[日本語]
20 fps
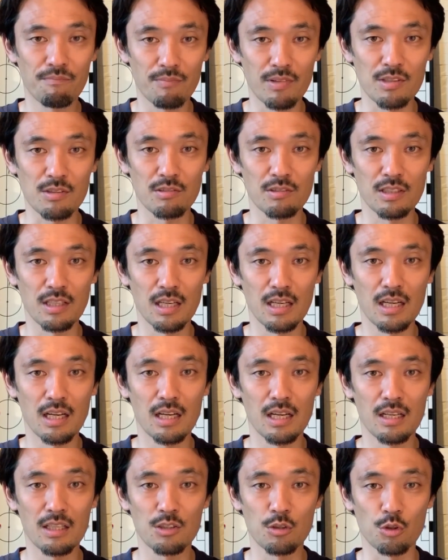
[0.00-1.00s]
まあ、そん
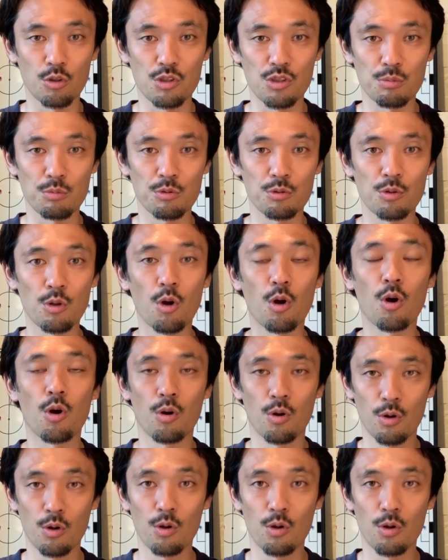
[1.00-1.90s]
なちょっと自分の